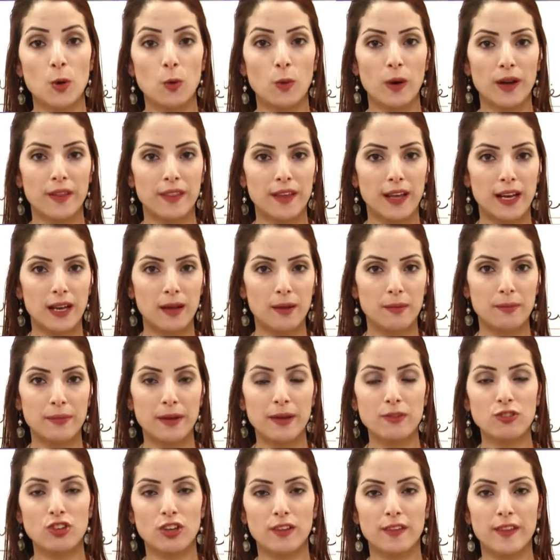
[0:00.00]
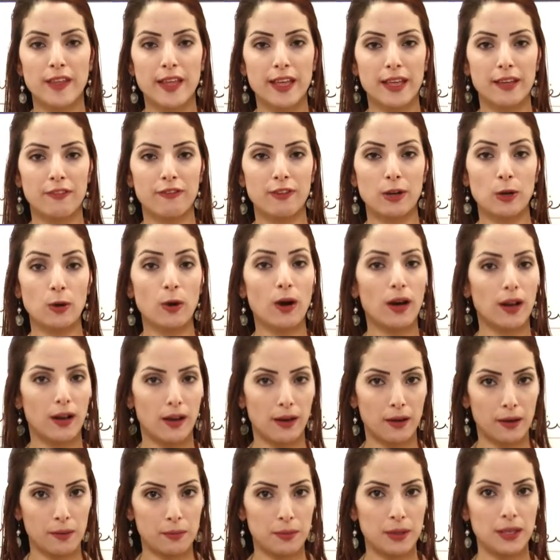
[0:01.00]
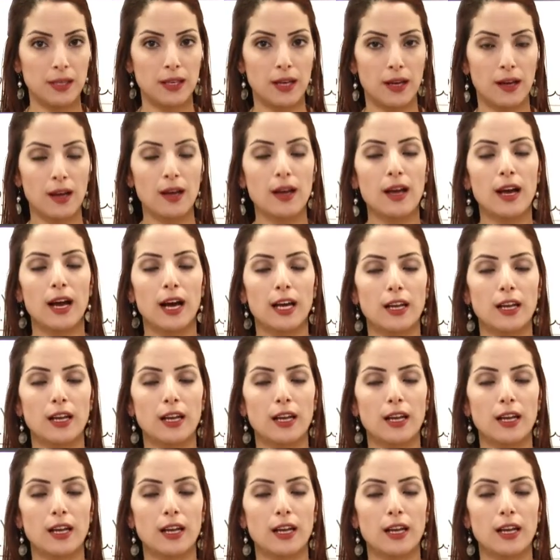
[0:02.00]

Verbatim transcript: وإذا لم نجد في اللغة العربية